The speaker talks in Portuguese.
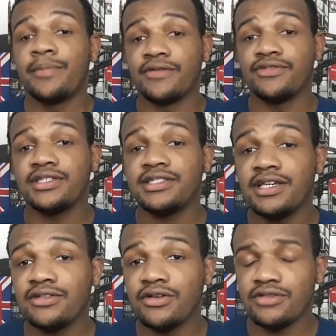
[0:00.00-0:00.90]
Para vocês
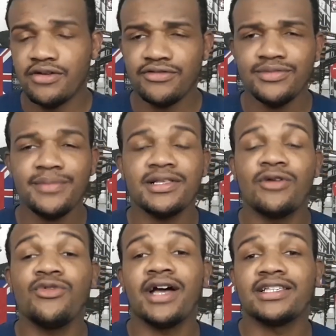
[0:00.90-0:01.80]
terem, no... não, vamos terminar
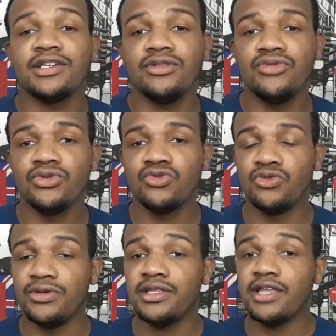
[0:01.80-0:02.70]
logo o caso aqui do YouTube.